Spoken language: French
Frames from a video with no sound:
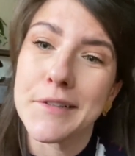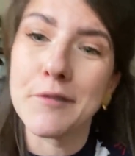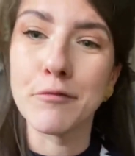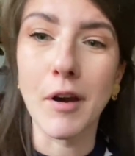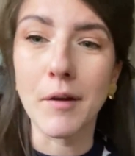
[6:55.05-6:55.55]

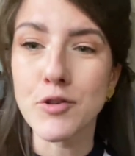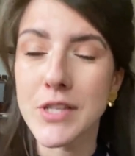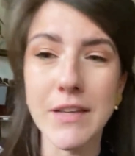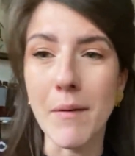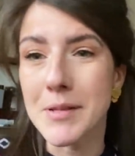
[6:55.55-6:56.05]
Voilà, je
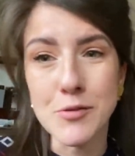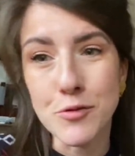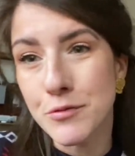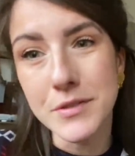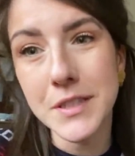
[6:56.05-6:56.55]
sais qu'il va pas s'en
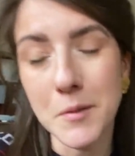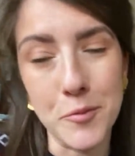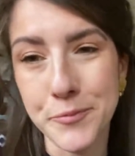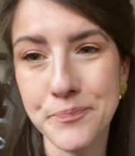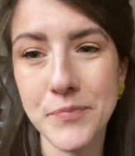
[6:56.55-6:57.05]
souvenir, mais
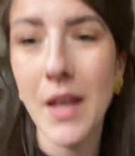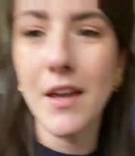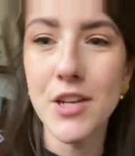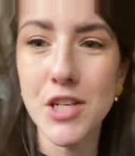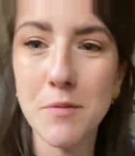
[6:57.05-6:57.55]
bon.
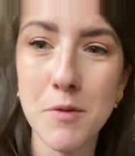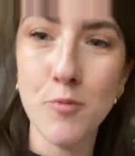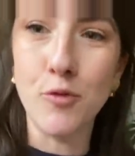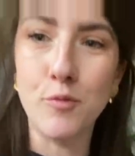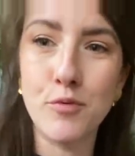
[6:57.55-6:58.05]
J'ai mis
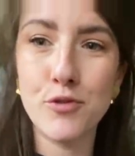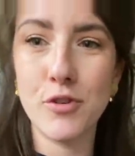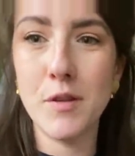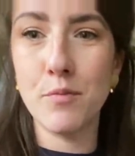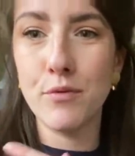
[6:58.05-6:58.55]
mon plus
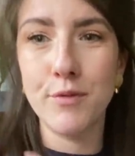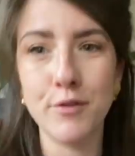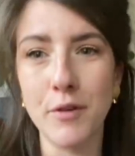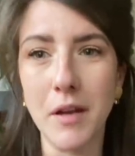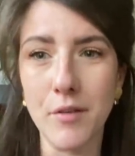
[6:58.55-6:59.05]
joli pull de
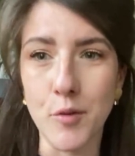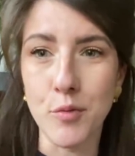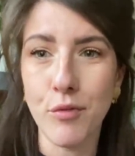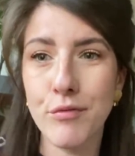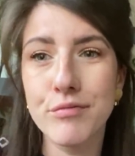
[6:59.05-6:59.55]
Noël euh,
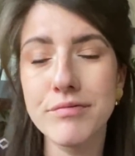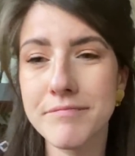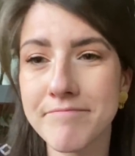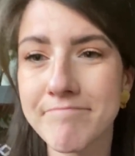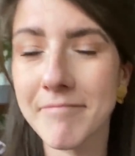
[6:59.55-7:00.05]
pour vous.
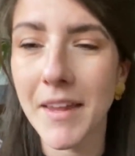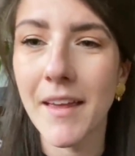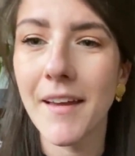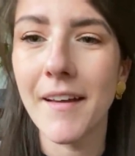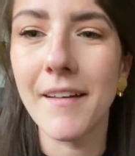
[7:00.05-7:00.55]

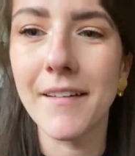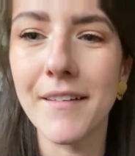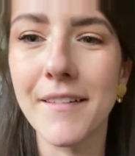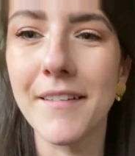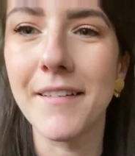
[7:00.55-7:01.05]

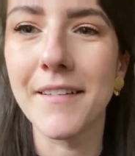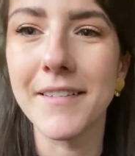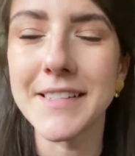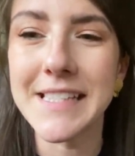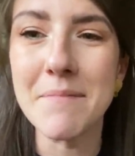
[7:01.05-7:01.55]

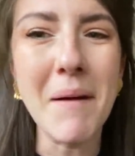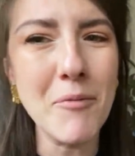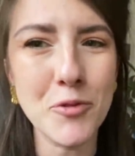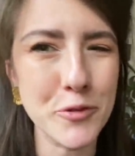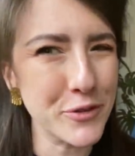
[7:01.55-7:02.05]
Euh, c'est pas
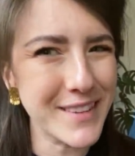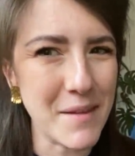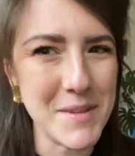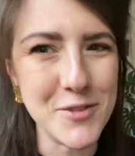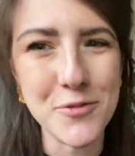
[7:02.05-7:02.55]
mon truc
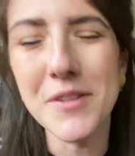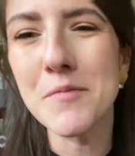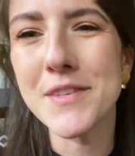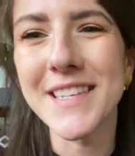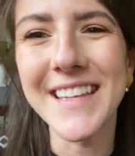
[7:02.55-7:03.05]
d'habitude, et
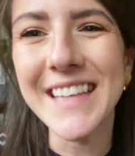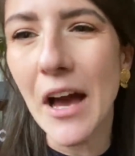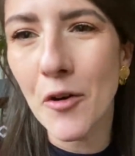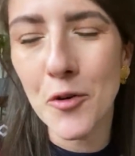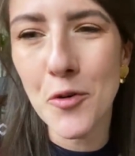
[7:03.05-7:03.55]
puis c'est
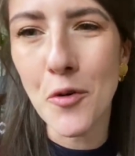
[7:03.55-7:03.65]
Caro,